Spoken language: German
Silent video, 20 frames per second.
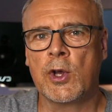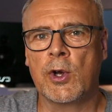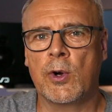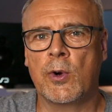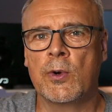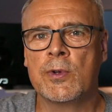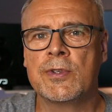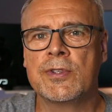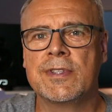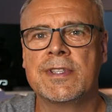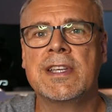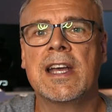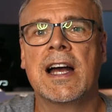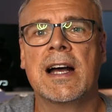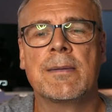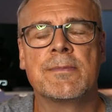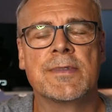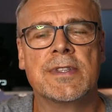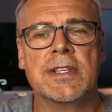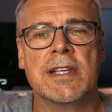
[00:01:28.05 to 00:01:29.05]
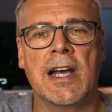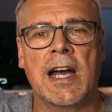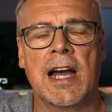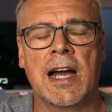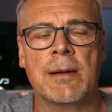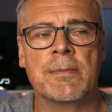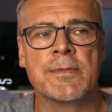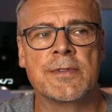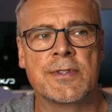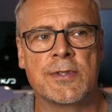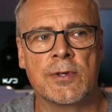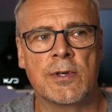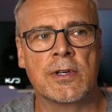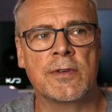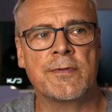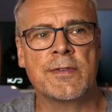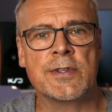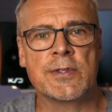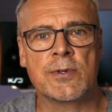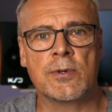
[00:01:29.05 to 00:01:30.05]
und die haben sich abends
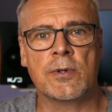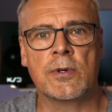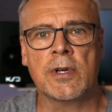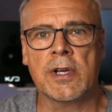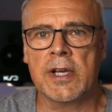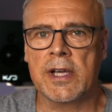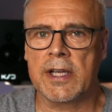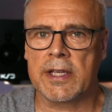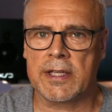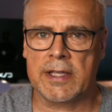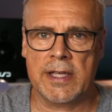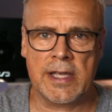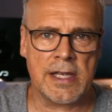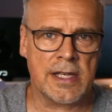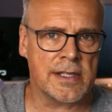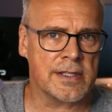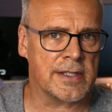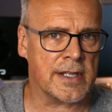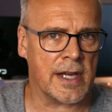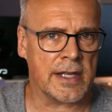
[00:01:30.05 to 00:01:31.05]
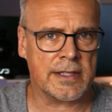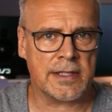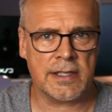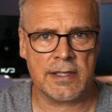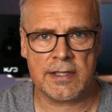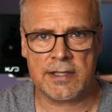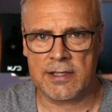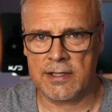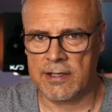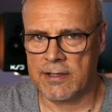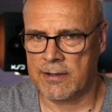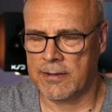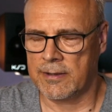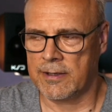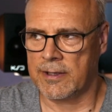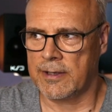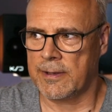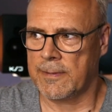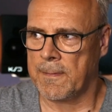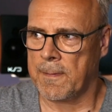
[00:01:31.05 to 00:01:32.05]
irgendwie so gegenseitig
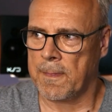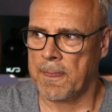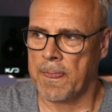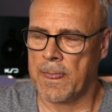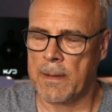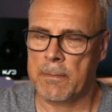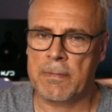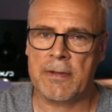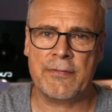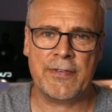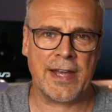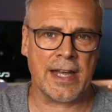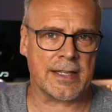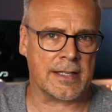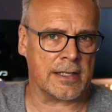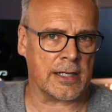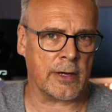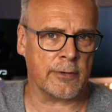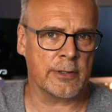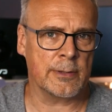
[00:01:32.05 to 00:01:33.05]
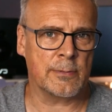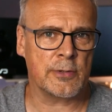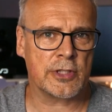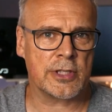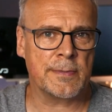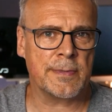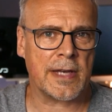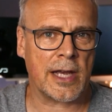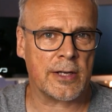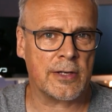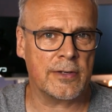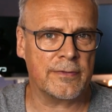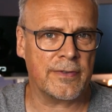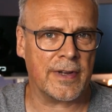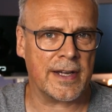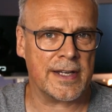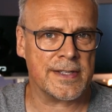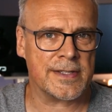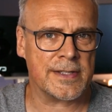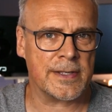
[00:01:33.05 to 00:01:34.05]
bewertet, auf eine bestimmte Art und
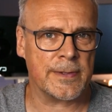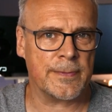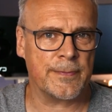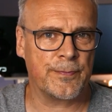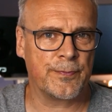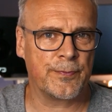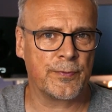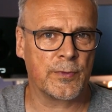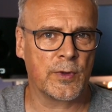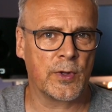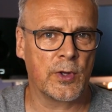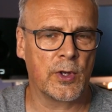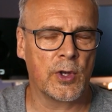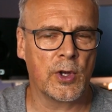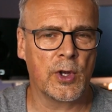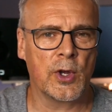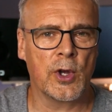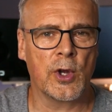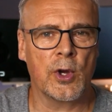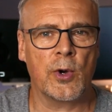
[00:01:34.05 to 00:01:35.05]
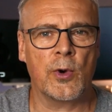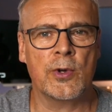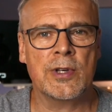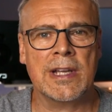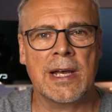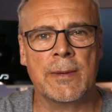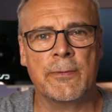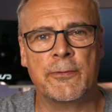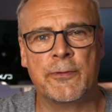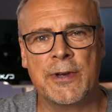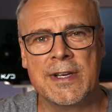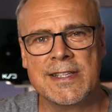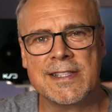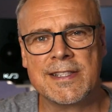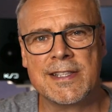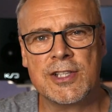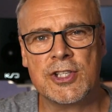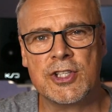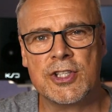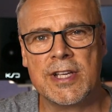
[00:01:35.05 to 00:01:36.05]
Weise. Und haben
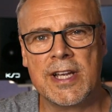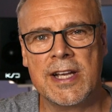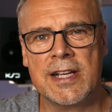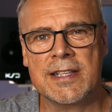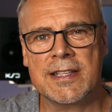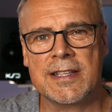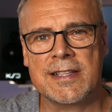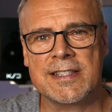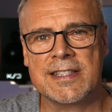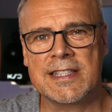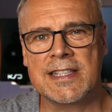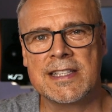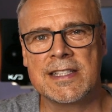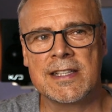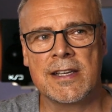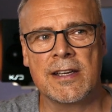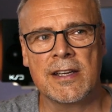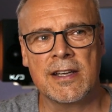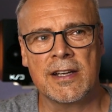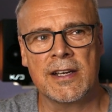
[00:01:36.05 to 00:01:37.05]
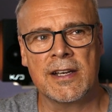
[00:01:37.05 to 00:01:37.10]
festgestellt, dass diese,